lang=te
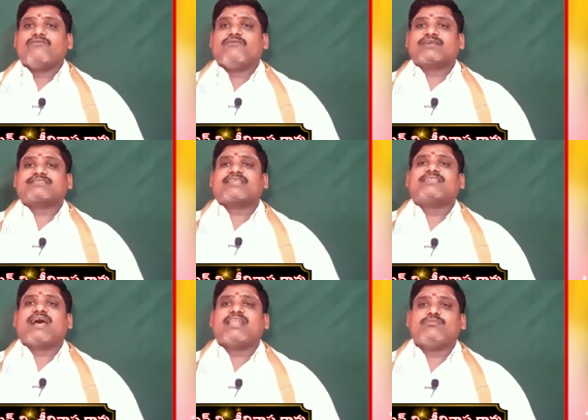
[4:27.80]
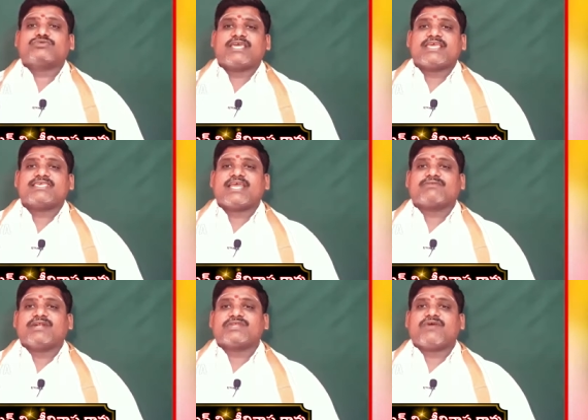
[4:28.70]
వస్త్రదానము
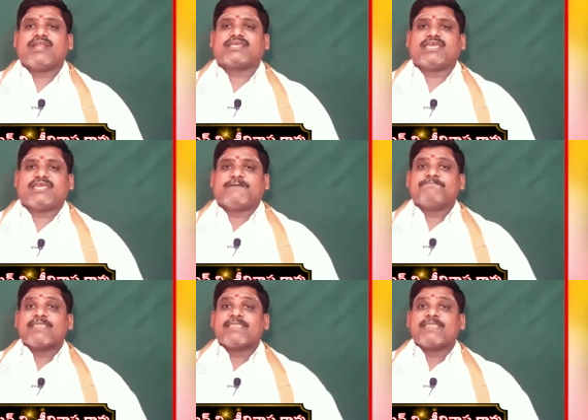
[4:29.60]
చేసేటువంటి వానికి